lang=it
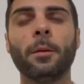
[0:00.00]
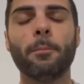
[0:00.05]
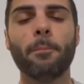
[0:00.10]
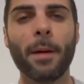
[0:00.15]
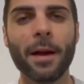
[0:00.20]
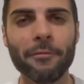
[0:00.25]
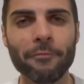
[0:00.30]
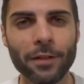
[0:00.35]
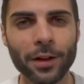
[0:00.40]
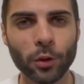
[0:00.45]

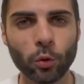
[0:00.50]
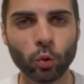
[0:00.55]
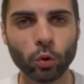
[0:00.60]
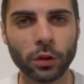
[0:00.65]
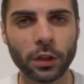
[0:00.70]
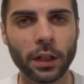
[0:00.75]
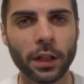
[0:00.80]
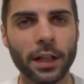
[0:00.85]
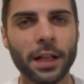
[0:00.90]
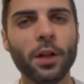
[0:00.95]

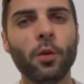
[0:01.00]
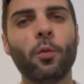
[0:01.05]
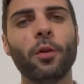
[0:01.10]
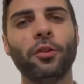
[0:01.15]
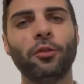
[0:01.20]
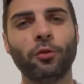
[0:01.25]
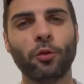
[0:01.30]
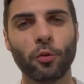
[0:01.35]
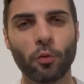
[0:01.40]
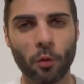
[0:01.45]
Benvenuti in
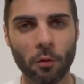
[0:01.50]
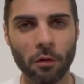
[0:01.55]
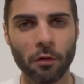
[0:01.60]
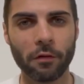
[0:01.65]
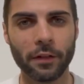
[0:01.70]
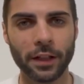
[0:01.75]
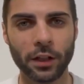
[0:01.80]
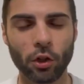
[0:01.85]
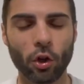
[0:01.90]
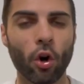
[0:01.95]
questo nuovo
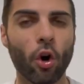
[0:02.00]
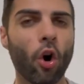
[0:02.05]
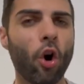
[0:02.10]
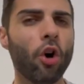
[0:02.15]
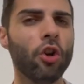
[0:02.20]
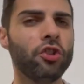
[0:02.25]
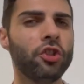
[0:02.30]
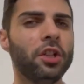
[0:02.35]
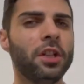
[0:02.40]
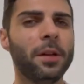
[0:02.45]
video.
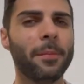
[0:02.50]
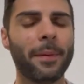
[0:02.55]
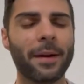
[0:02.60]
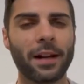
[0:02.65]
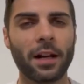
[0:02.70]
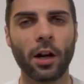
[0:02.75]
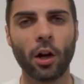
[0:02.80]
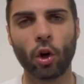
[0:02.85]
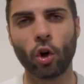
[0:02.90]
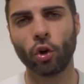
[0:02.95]
Oggi ti
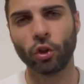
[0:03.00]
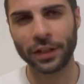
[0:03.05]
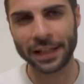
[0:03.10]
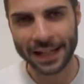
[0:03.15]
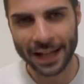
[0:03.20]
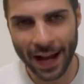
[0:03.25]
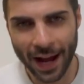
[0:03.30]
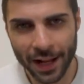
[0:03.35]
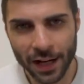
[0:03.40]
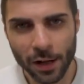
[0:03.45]
parlerò di
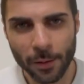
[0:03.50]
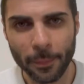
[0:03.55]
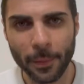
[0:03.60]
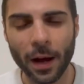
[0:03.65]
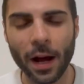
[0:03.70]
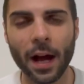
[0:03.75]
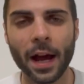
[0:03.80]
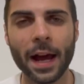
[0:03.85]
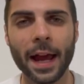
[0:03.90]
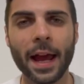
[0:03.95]

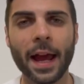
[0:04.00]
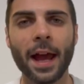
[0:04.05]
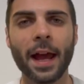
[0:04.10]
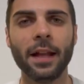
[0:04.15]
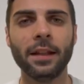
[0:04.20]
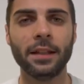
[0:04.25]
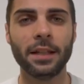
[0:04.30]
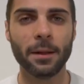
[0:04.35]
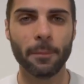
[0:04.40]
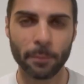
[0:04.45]
canapa e
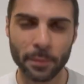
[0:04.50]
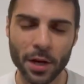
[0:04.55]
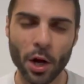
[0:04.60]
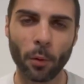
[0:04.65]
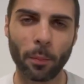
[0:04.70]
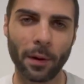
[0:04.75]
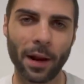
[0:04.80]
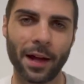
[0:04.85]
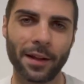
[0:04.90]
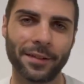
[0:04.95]
di
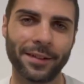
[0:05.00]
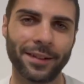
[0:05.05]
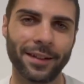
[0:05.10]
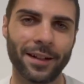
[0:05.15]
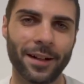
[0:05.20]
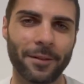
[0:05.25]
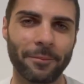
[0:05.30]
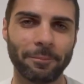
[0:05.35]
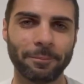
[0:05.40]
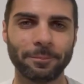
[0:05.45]

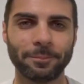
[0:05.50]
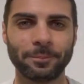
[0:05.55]
bioplastica.